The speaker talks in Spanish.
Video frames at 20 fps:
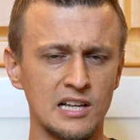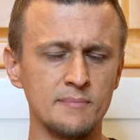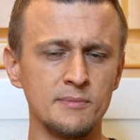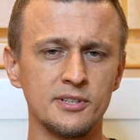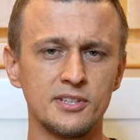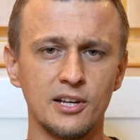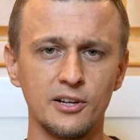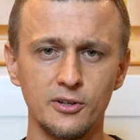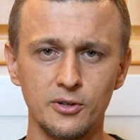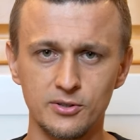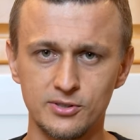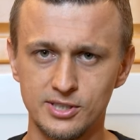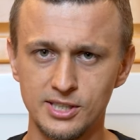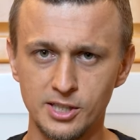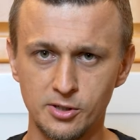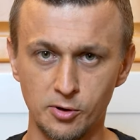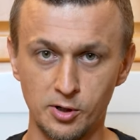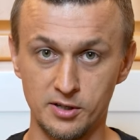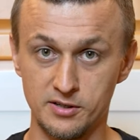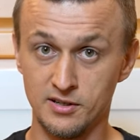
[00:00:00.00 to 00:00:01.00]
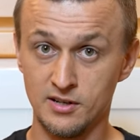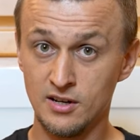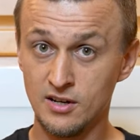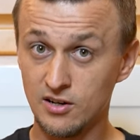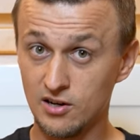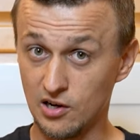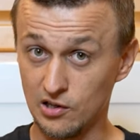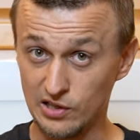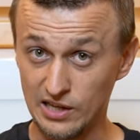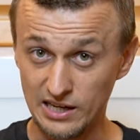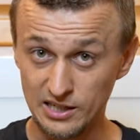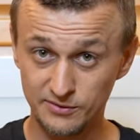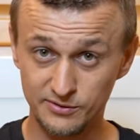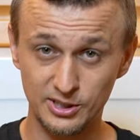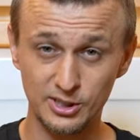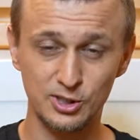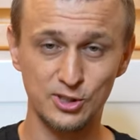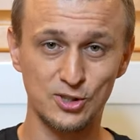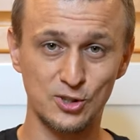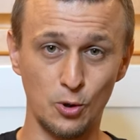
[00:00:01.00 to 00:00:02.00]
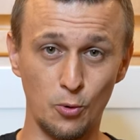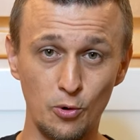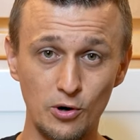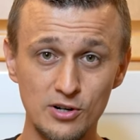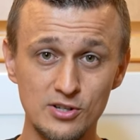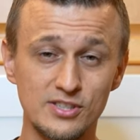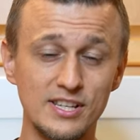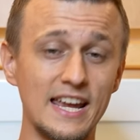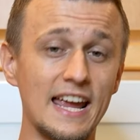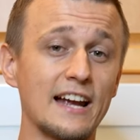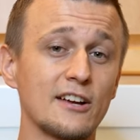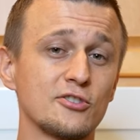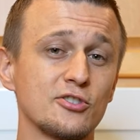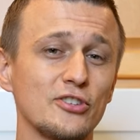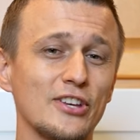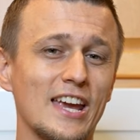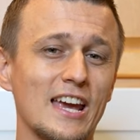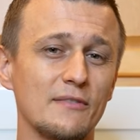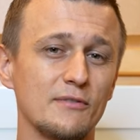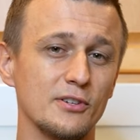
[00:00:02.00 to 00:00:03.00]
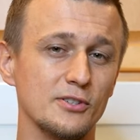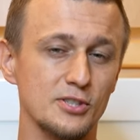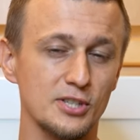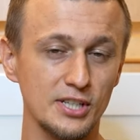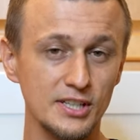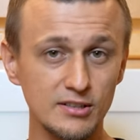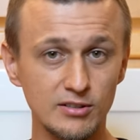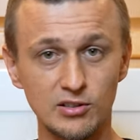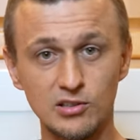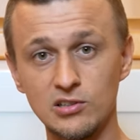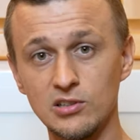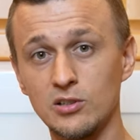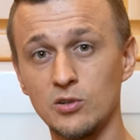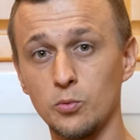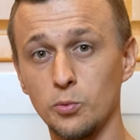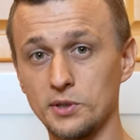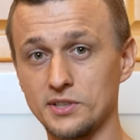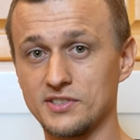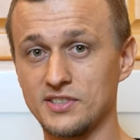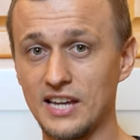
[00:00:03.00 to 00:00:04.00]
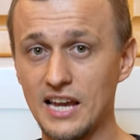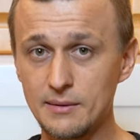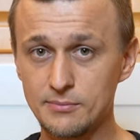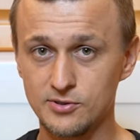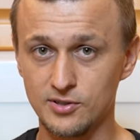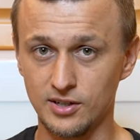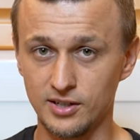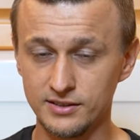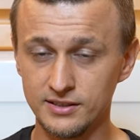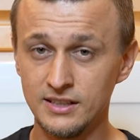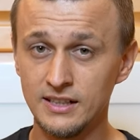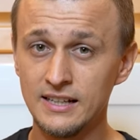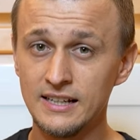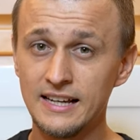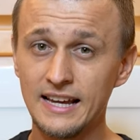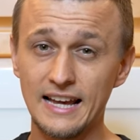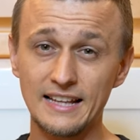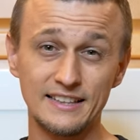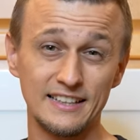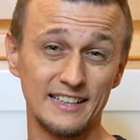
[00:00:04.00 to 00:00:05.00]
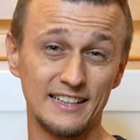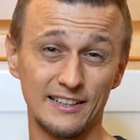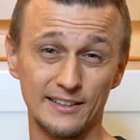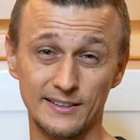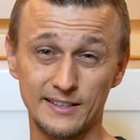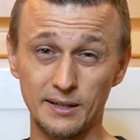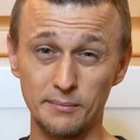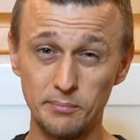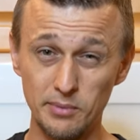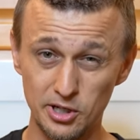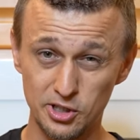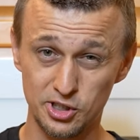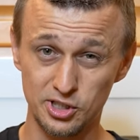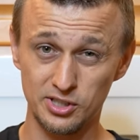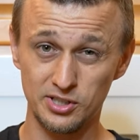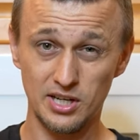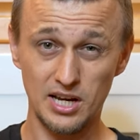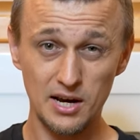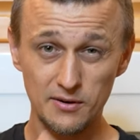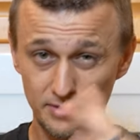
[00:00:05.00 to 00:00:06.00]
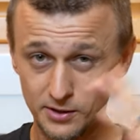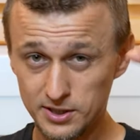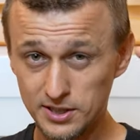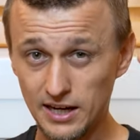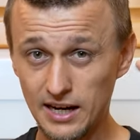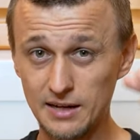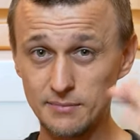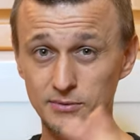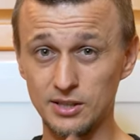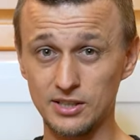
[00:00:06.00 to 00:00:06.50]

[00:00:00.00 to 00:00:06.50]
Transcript: Permítame contarles un secreto. Muchas de estas tiendas tienen un acuerdo con Samsung y les dan una comisión cada vez que